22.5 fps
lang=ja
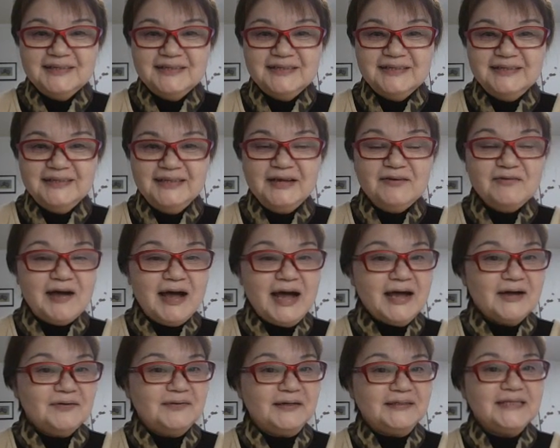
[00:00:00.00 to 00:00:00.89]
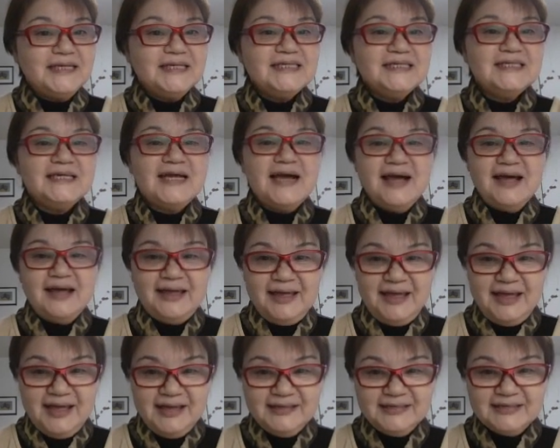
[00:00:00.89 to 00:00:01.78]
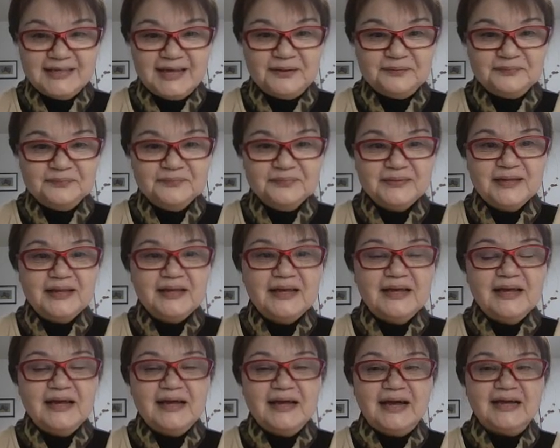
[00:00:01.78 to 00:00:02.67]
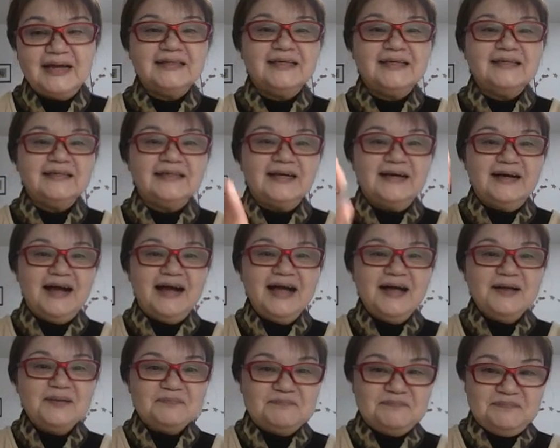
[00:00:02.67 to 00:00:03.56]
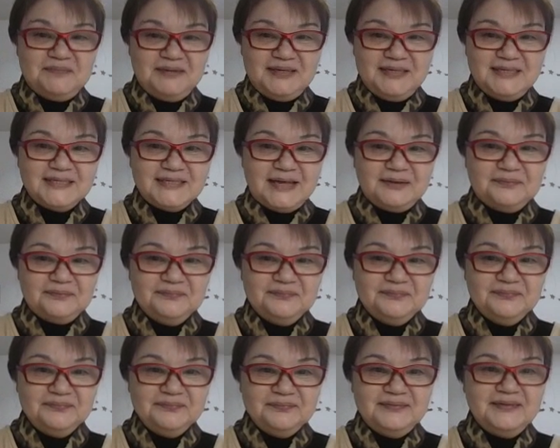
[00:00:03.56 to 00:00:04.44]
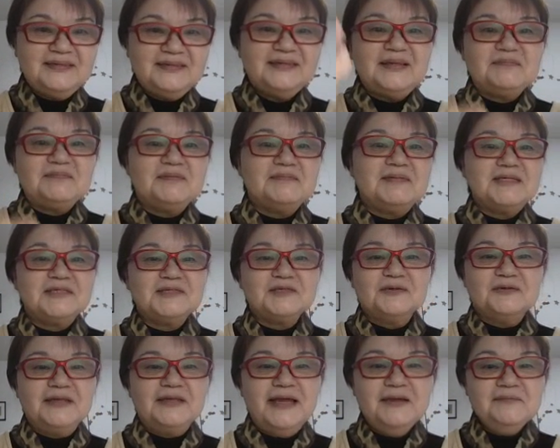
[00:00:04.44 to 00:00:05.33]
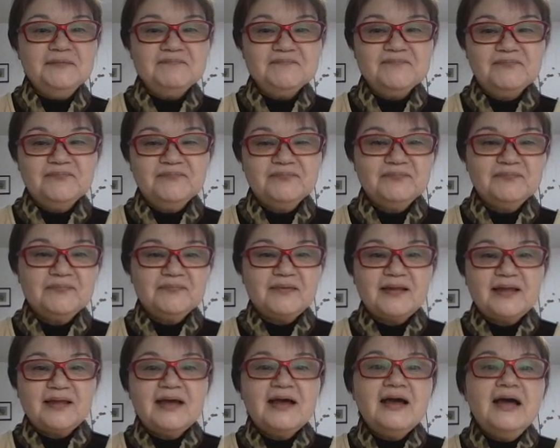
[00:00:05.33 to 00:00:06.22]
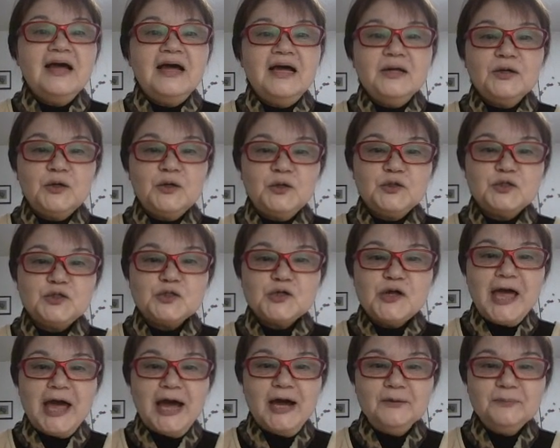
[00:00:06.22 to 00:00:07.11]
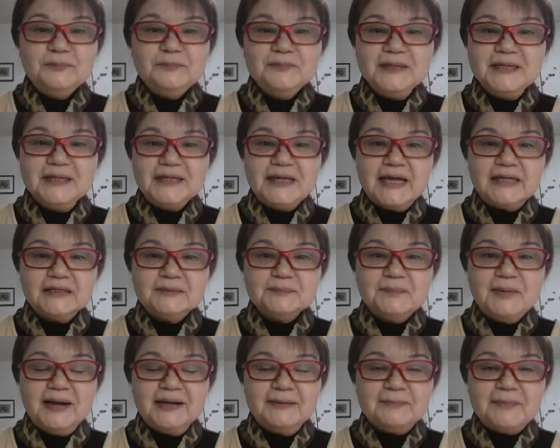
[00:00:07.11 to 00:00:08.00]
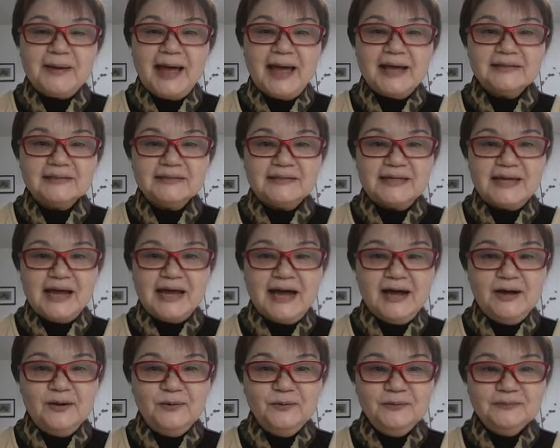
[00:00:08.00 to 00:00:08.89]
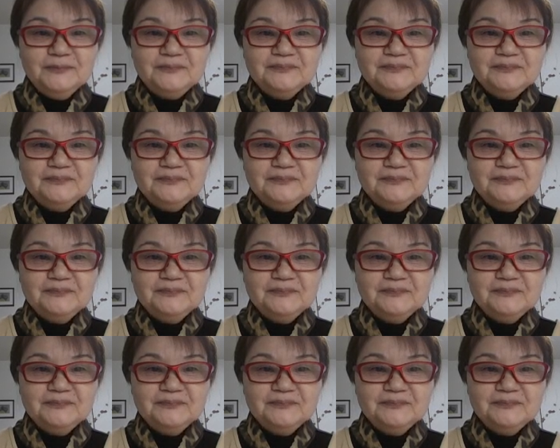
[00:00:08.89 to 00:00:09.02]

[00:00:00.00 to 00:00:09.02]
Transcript: では、私が A さん。あなたは B さん。言ってみましょうね。Could you help me get my bag down?